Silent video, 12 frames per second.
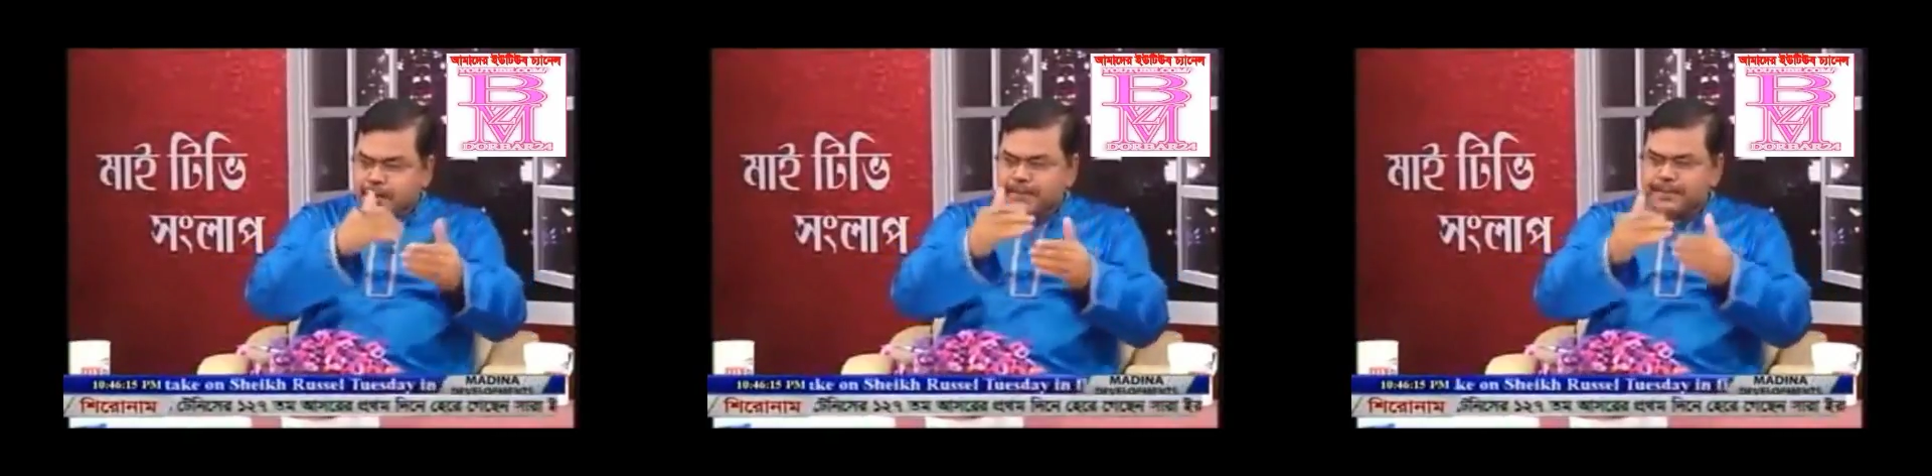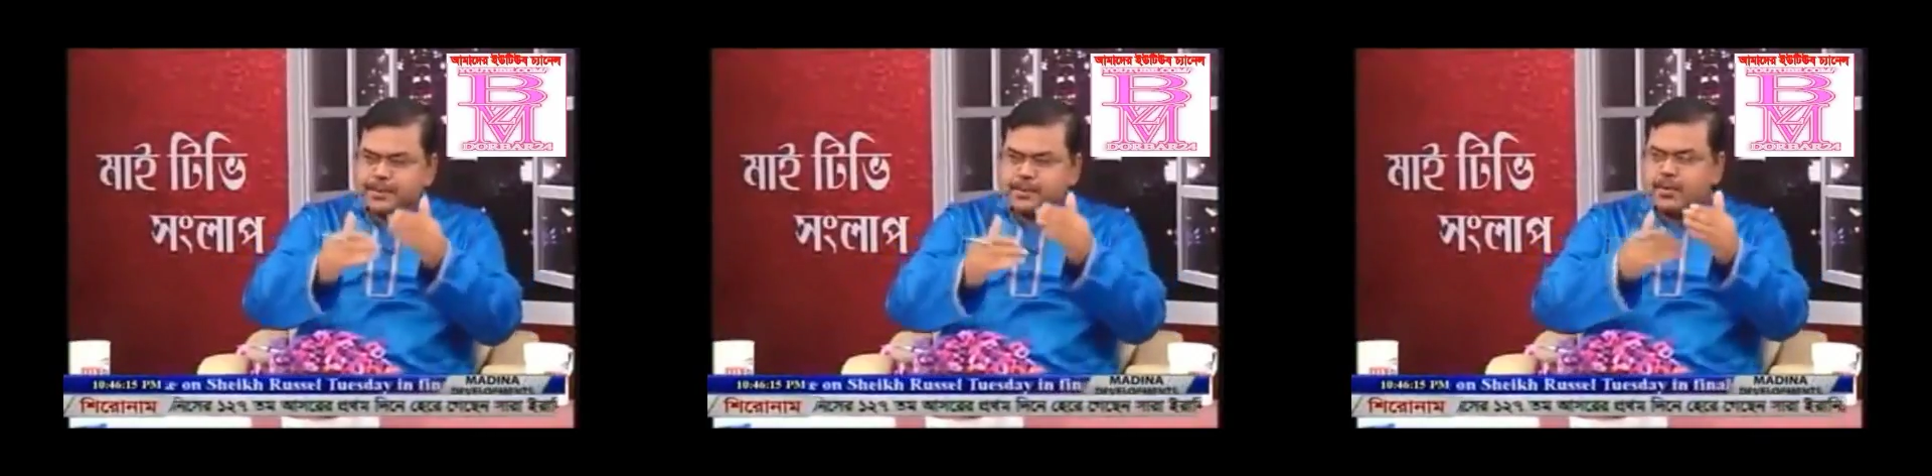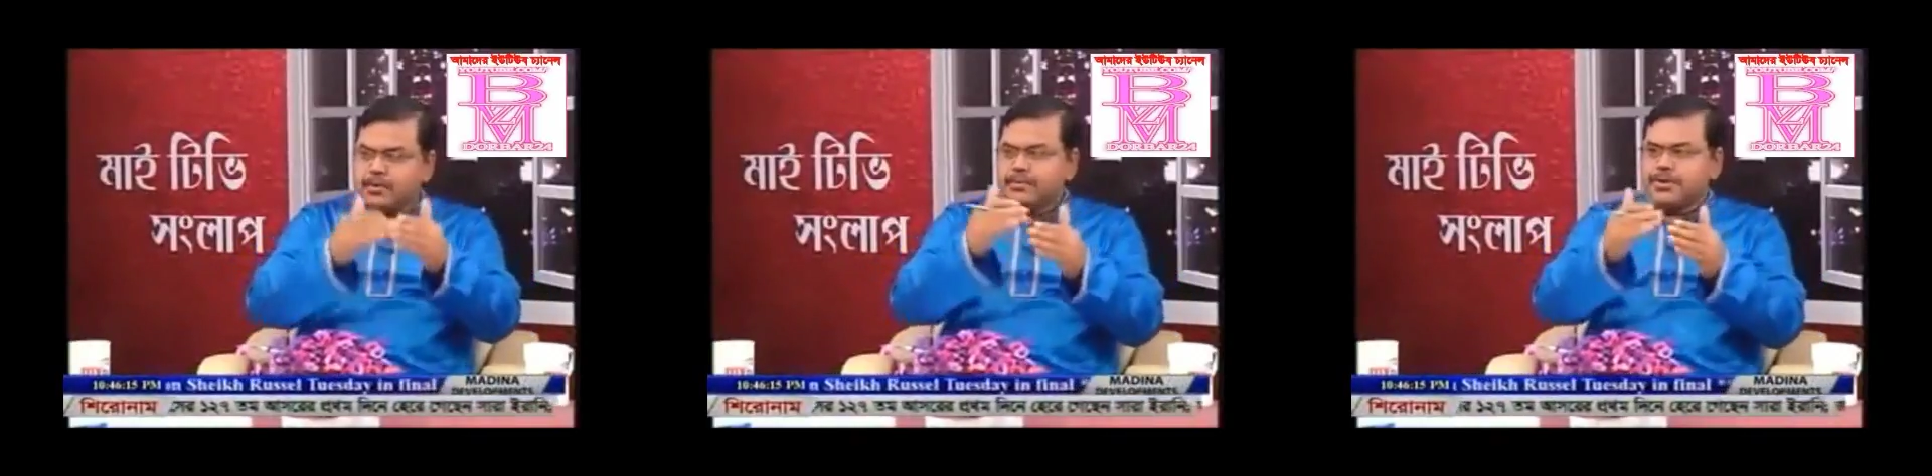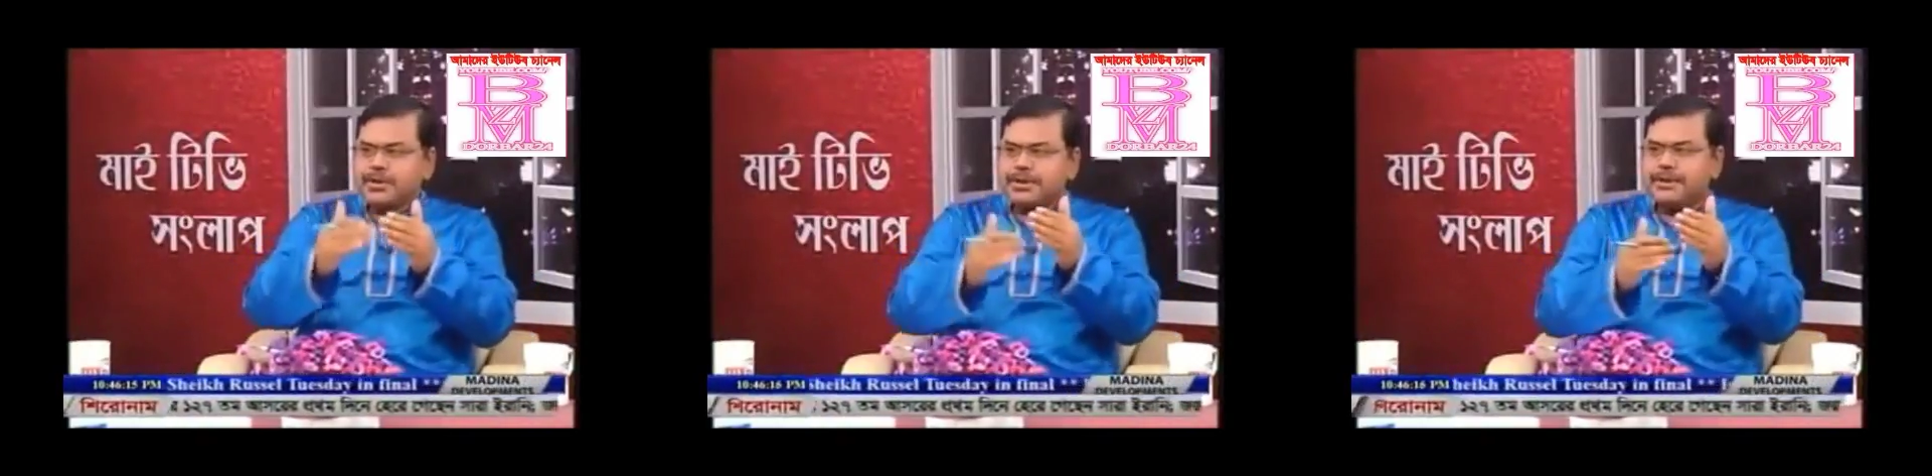আপনি কোন
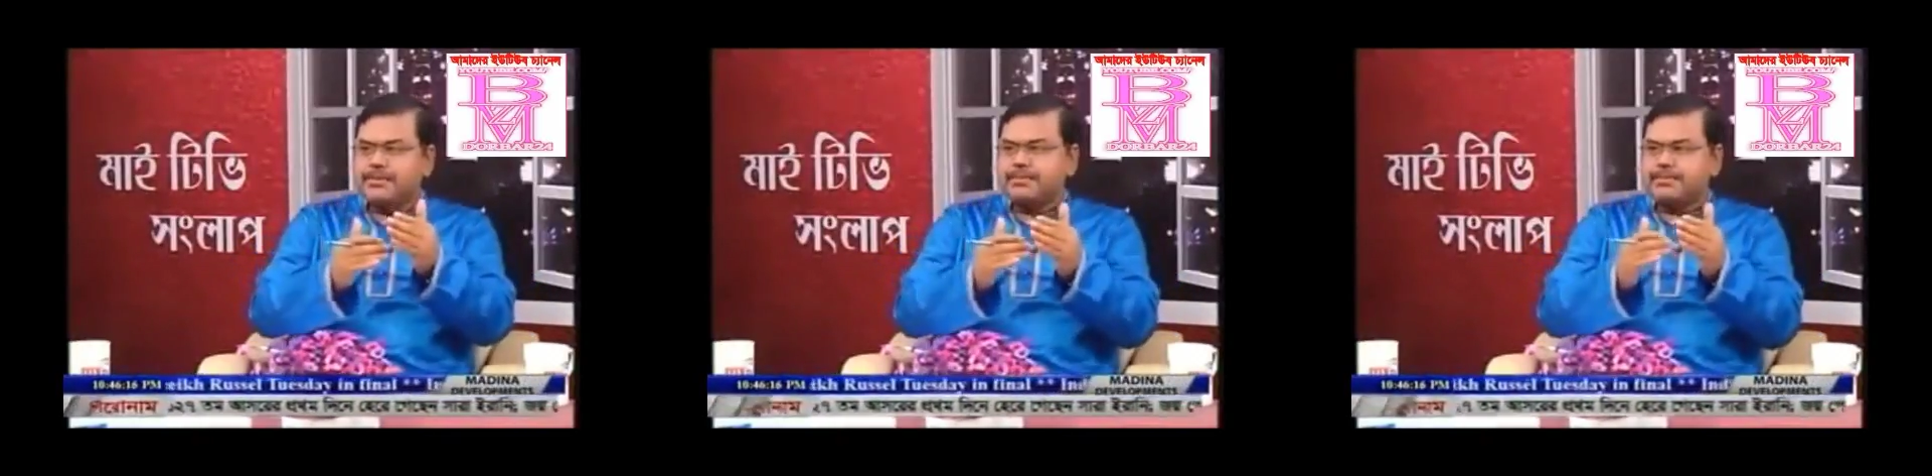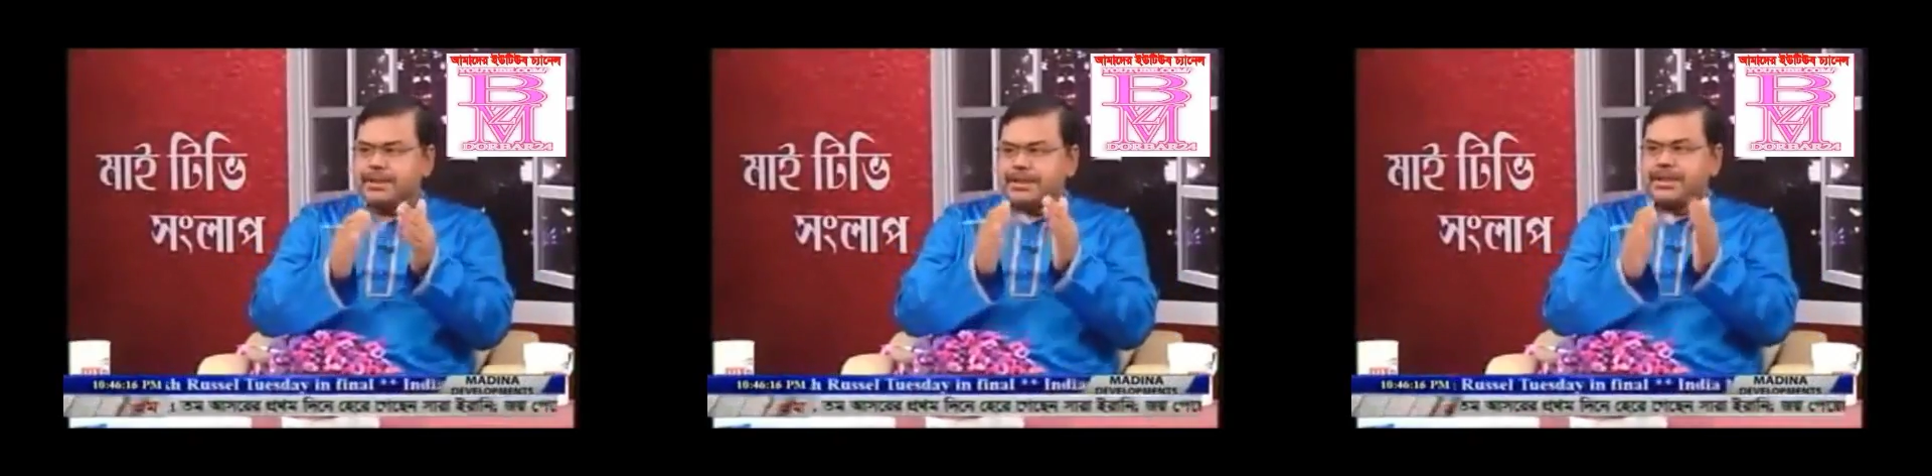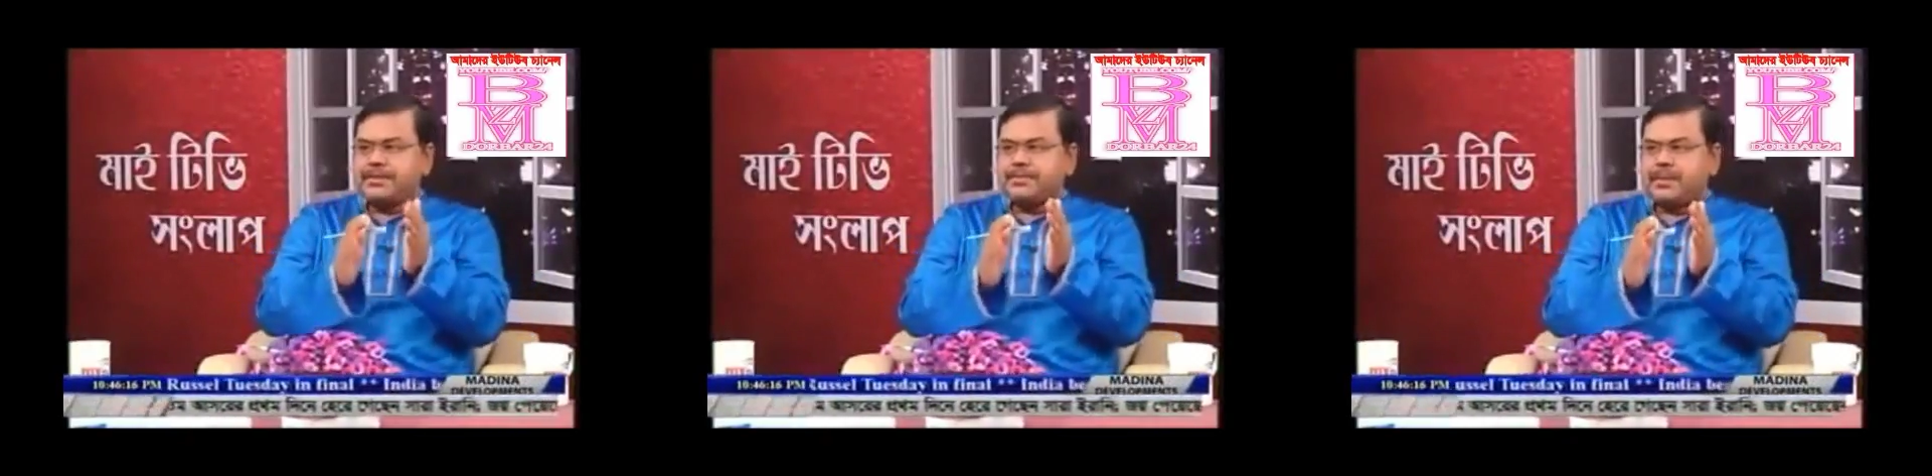বিষয়টি বেশি